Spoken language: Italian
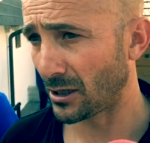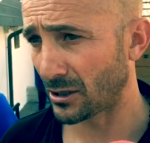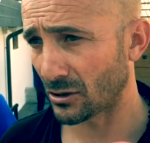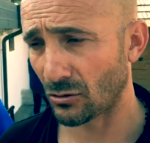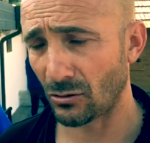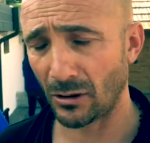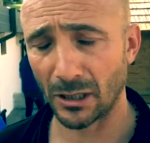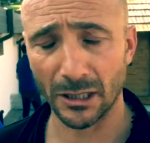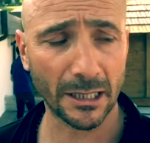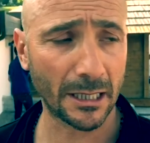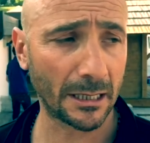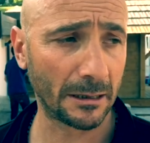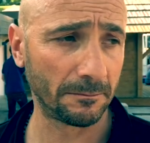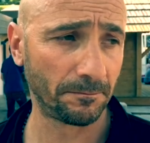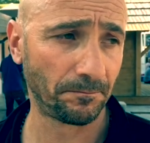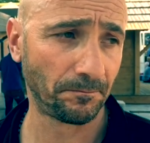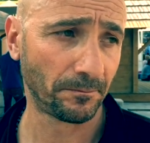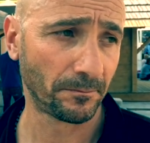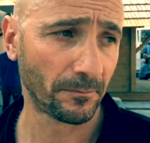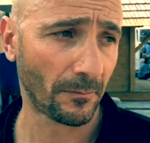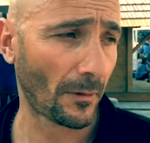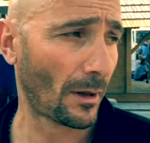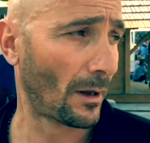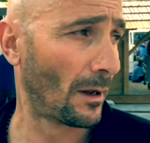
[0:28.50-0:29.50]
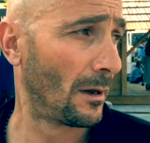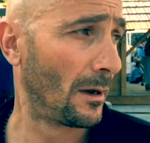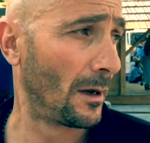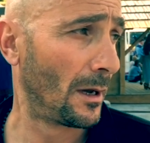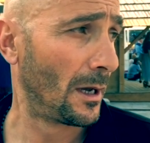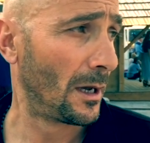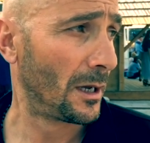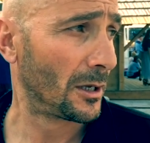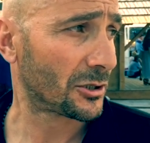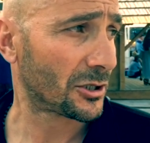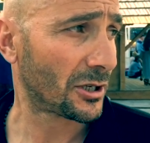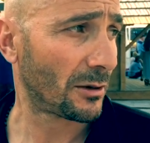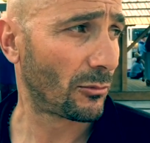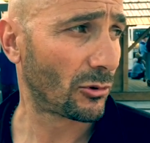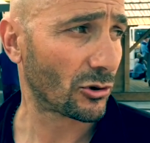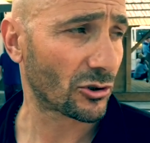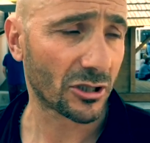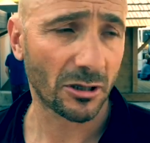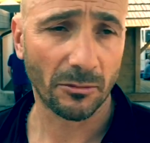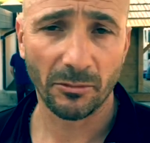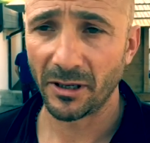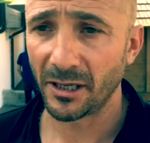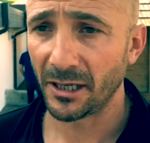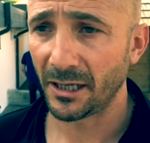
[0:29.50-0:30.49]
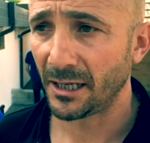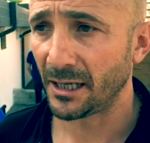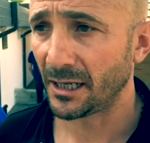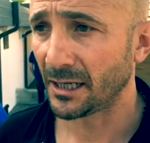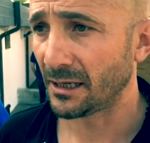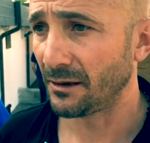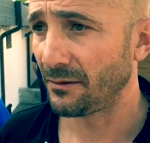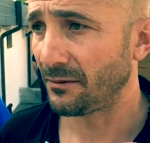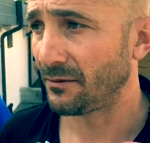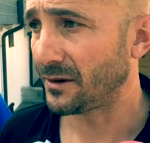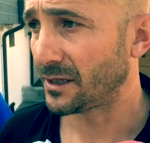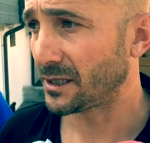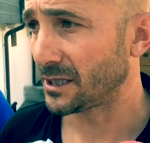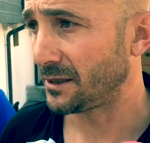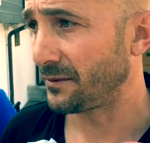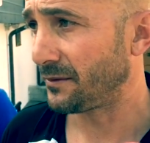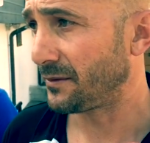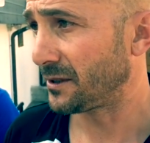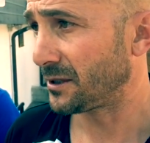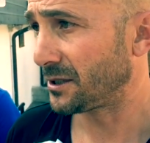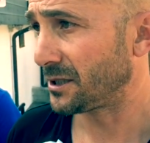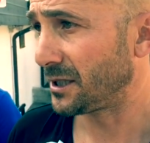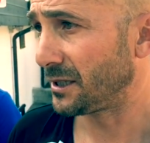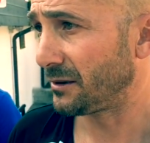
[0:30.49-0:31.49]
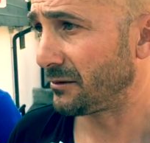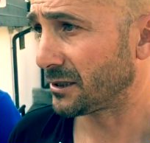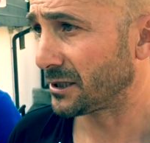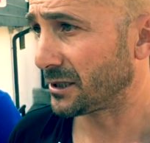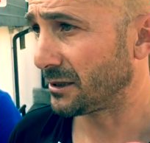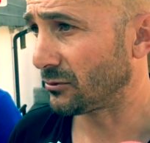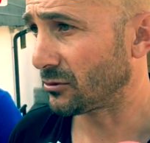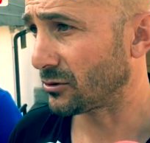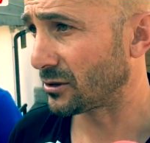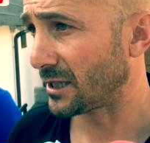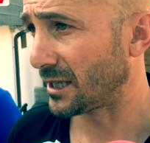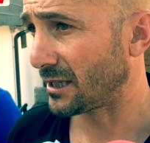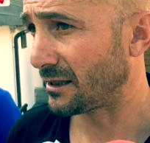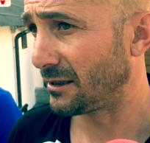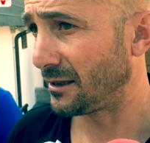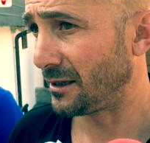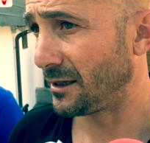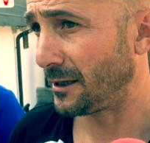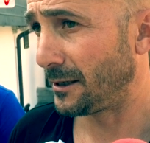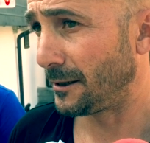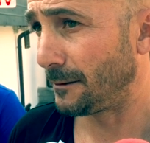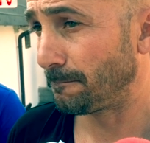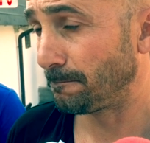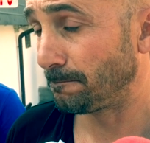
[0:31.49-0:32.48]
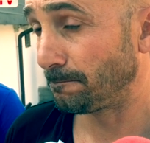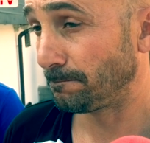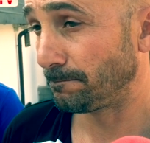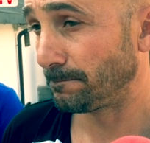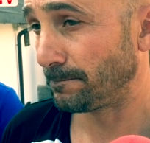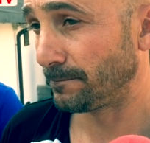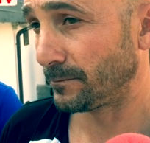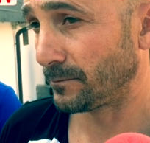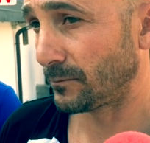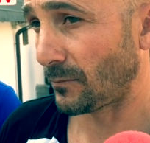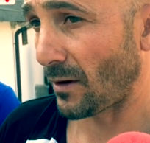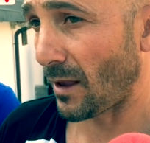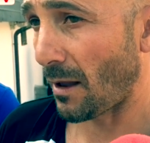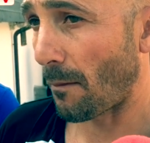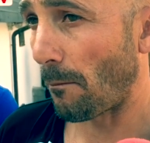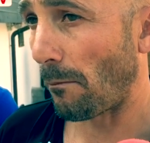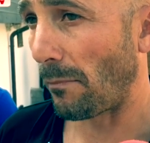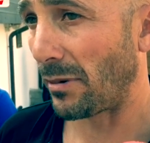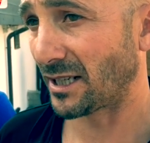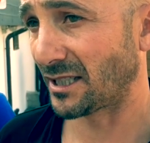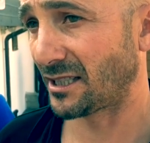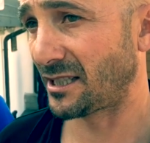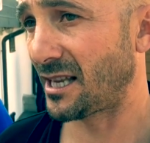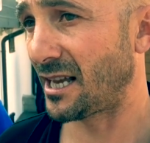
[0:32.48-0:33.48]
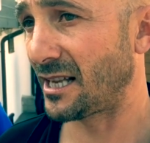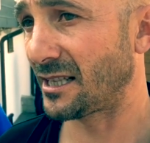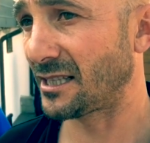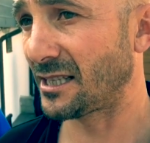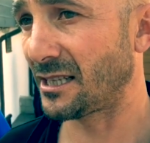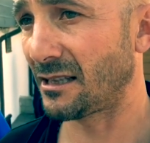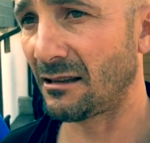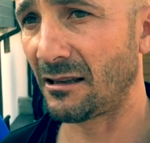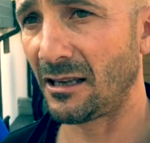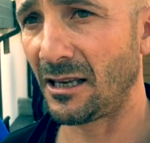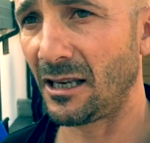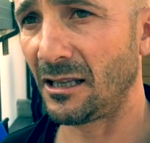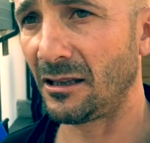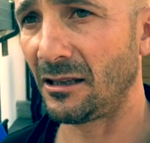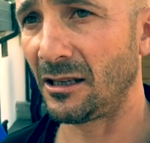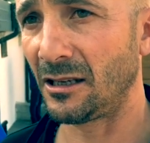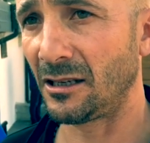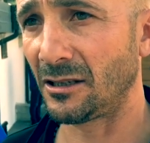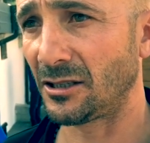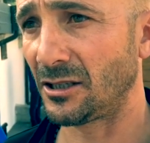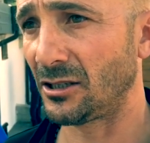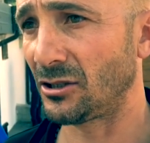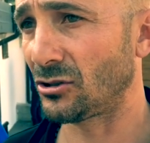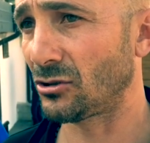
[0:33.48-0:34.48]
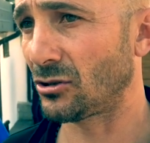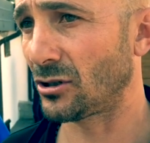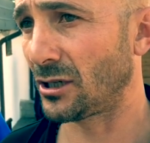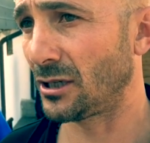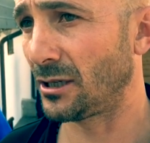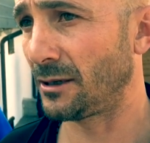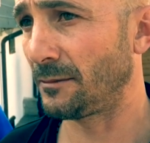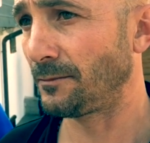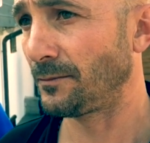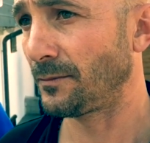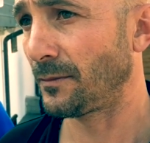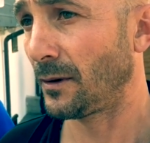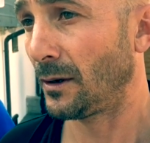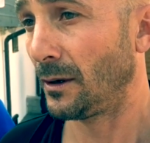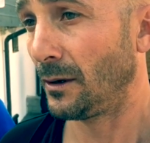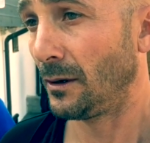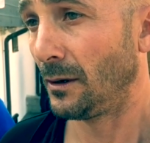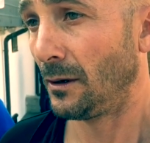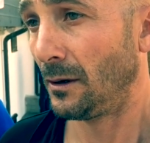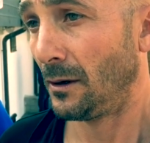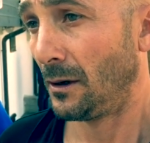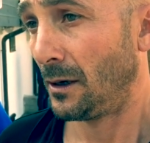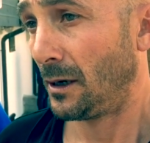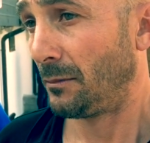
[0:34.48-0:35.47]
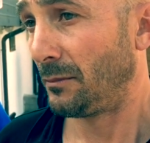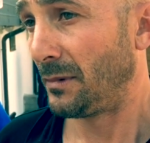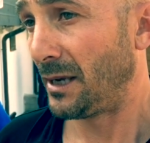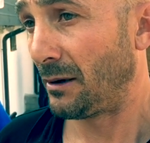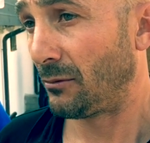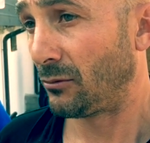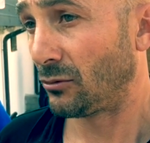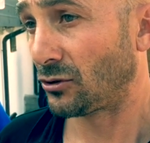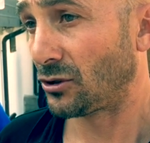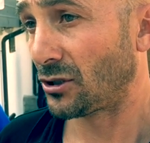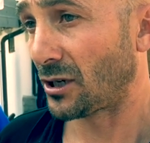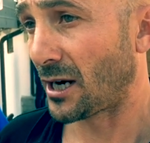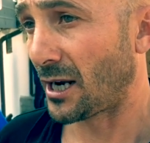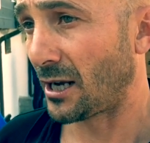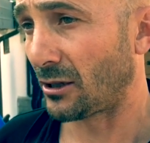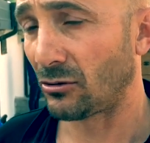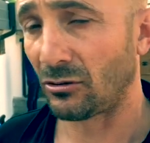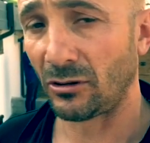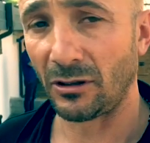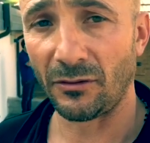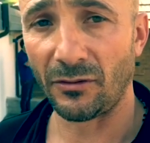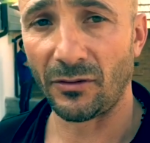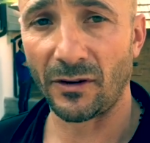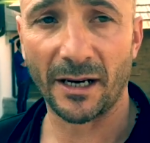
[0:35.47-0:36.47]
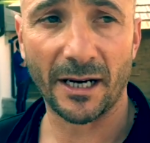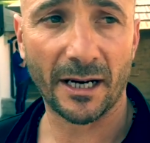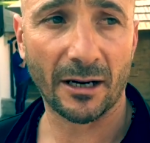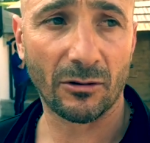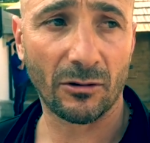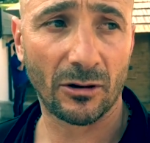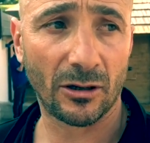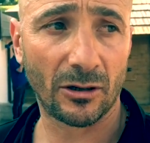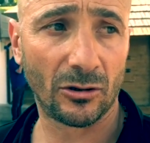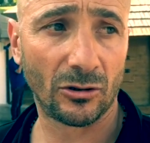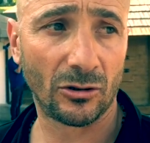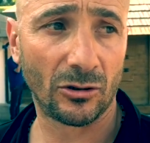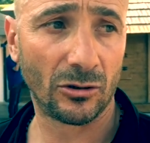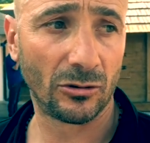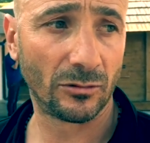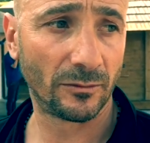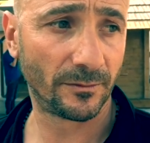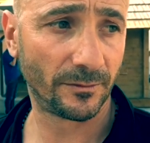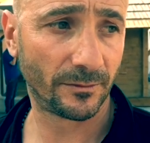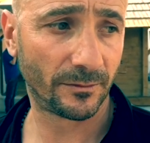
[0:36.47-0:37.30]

la squadra si è mossa bene anche in fase difensiva, siamo stati abbastanza attenti nel senso che abbiamo cercato di fare quello